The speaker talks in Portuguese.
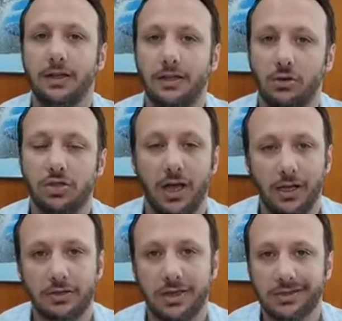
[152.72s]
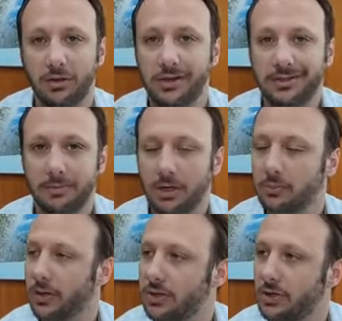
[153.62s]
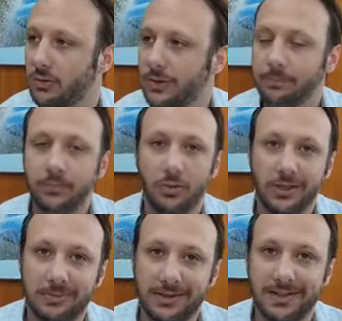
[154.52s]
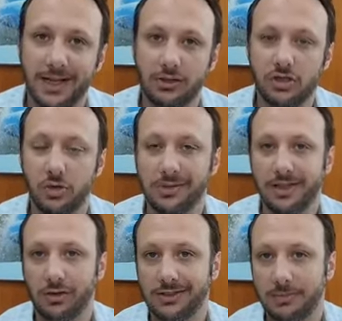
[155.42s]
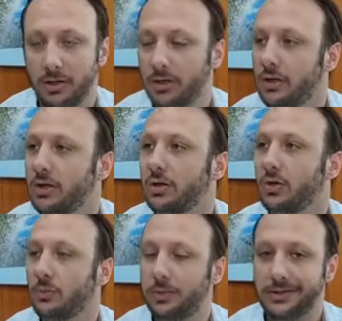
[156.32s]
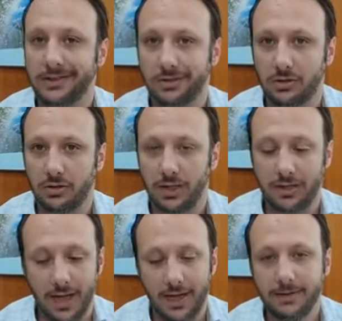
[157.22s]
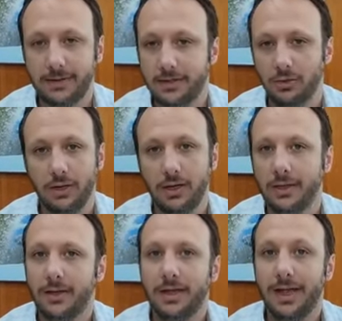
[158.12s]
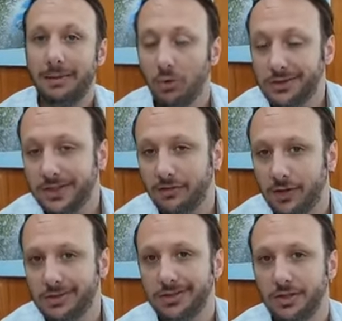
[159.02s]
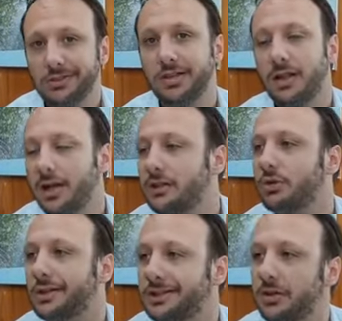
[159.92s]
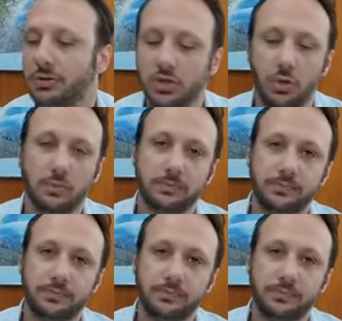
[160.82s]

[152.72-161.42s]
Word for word: então já, já estão recebendo a partir do, do mês passado, já começaram a receber o piso em sua totalidade, então é, é muitos avanços, não só na área da educação, né, Júlio?